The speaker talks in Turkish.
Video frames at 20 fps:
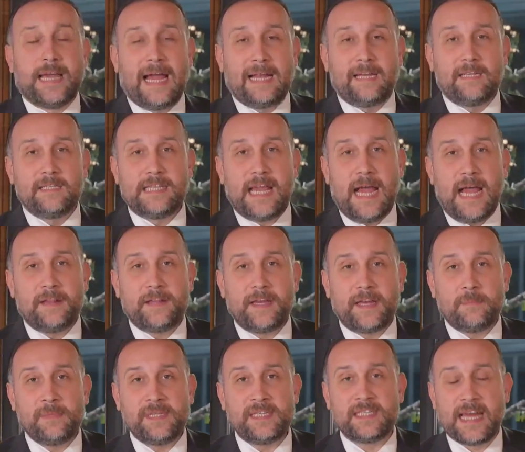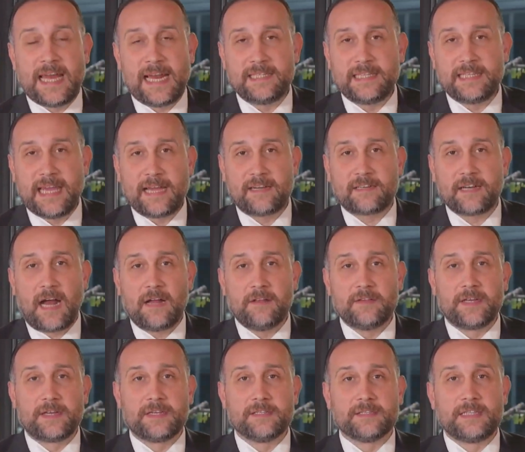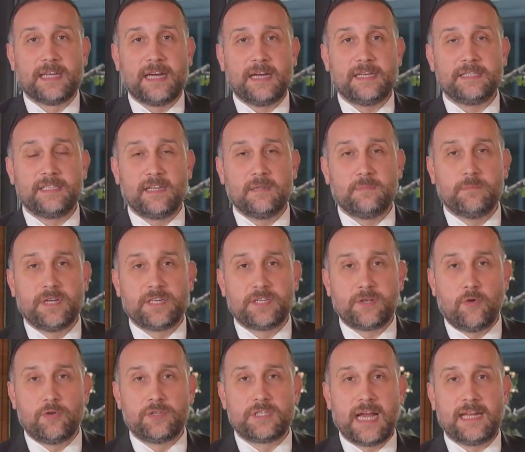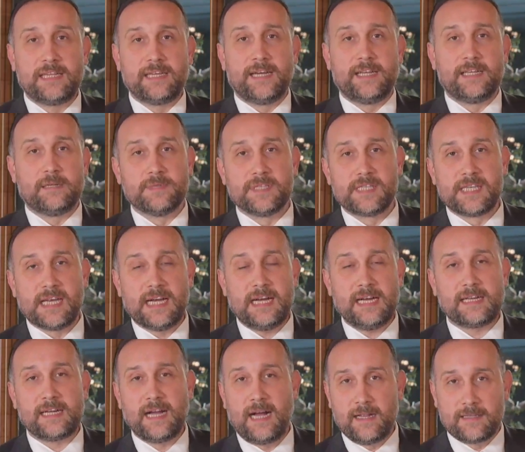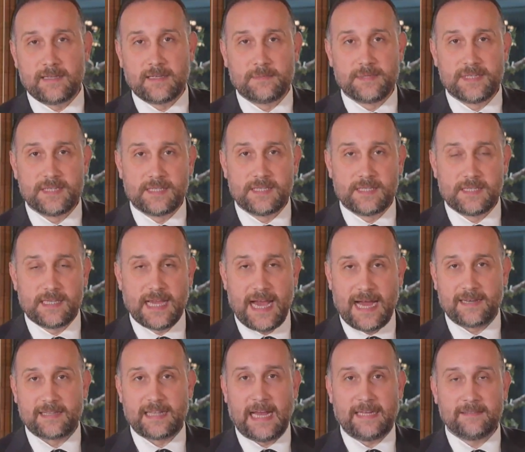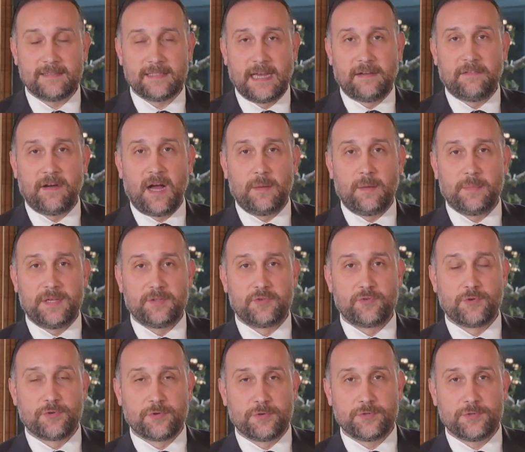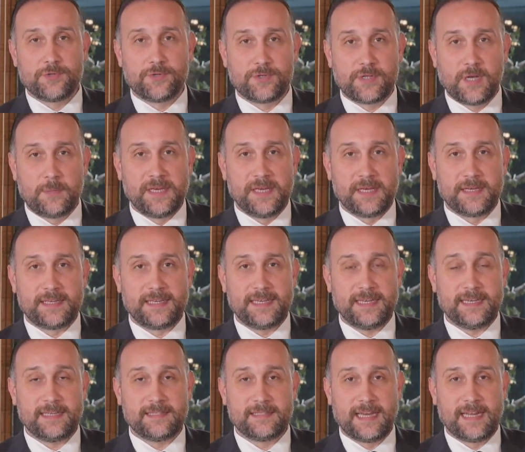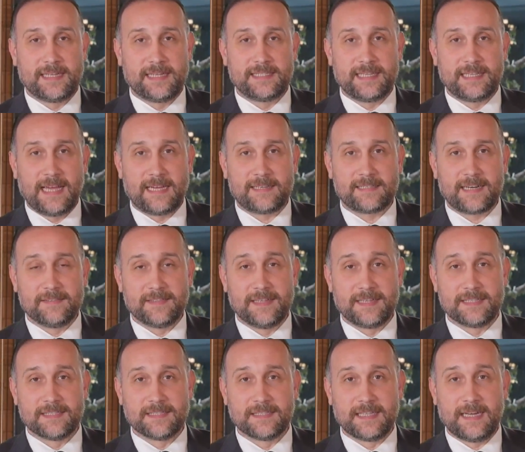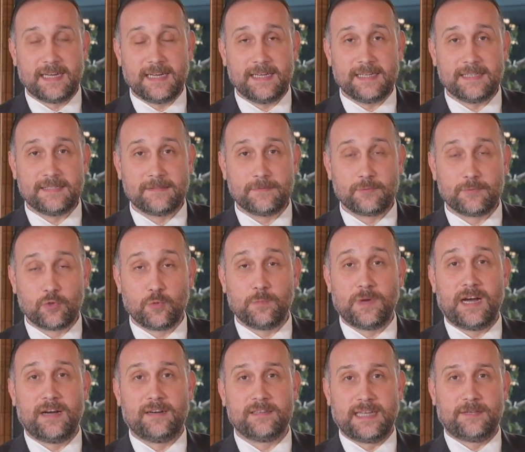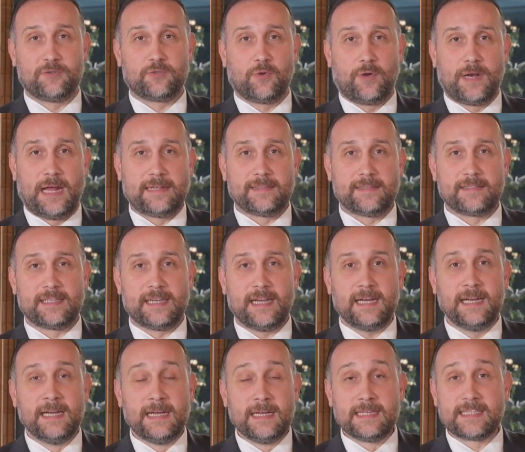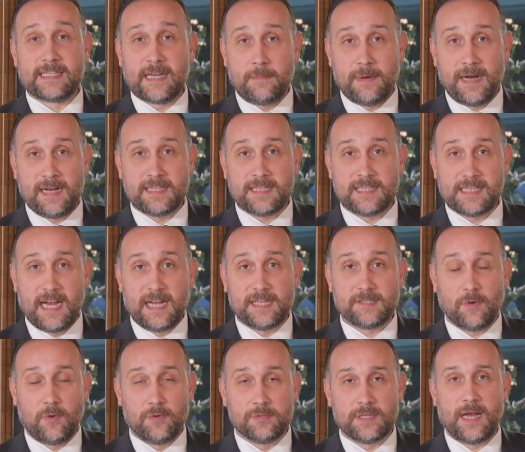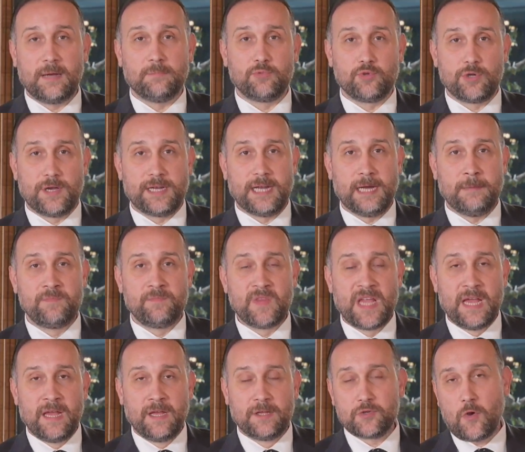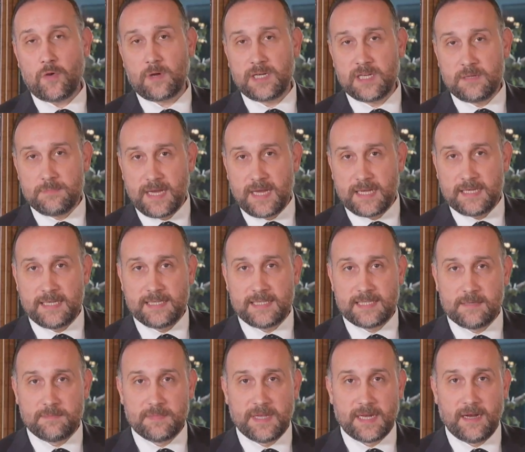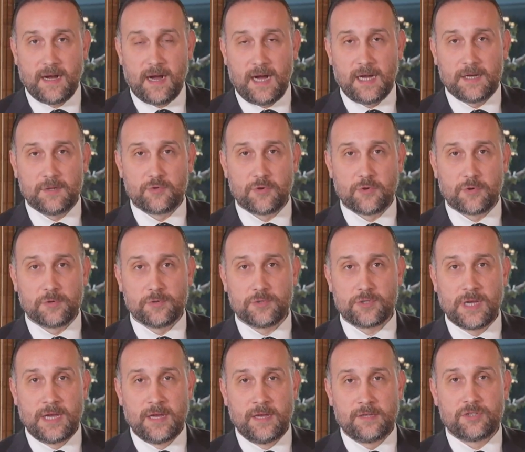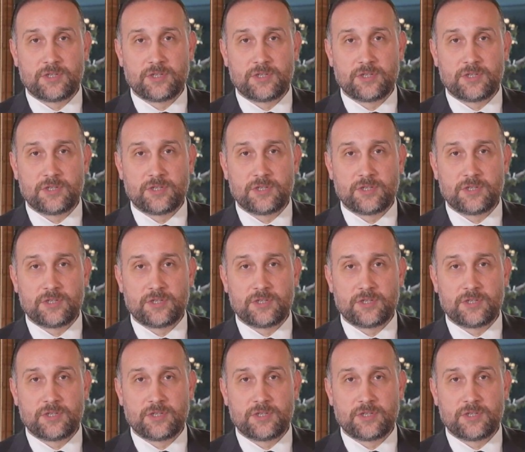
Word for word: Değerli izleyenlerimiz DRT ekranlarında yılbaşı özel yayınımıza kaldığımız yerden devam ediyoruz. Tabii ki DRT ekranlarında Ruma Restorant'ta sabah saat 10'dan bu yana çok kıymetli isimleri ağırlıyoruz.